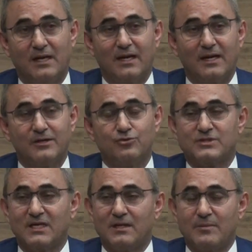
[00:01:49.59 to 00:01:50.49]
alanı
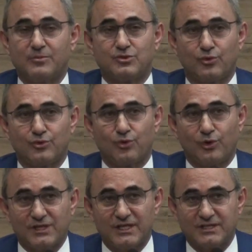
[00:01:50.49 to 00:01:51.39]
düzenlememiz sonucu
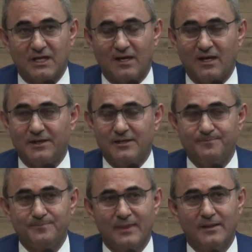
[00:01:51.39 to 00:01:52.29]
ortaya çıkan
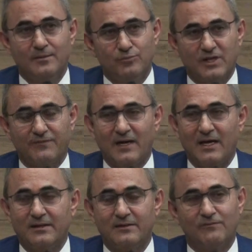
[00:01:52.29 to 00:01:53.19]
alanı bu
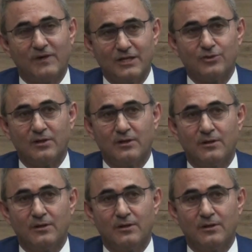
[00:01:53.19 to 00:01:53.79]
defa Vadi